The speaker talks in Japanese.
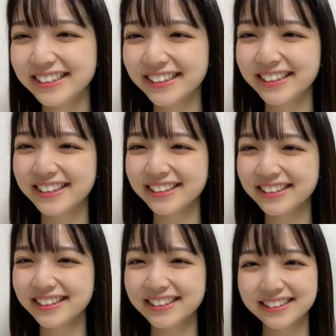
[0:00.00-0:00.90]
そういうこ
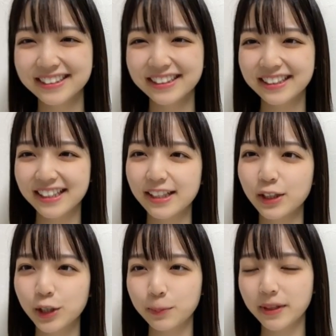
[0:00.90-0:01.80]
と黄
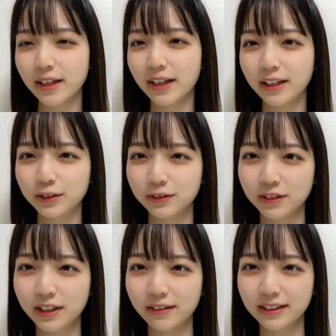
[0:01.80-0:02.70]
色いペンライトの
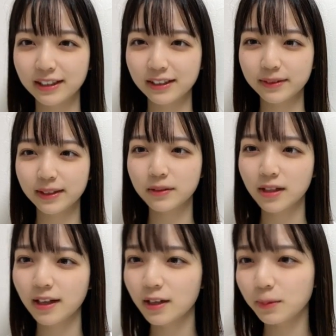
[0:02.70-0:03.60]
代わりに
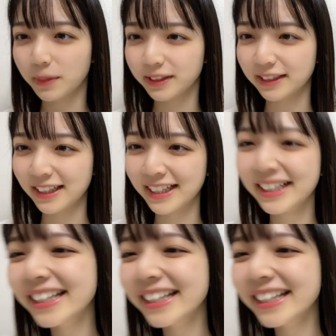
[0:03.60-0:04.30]
バナナ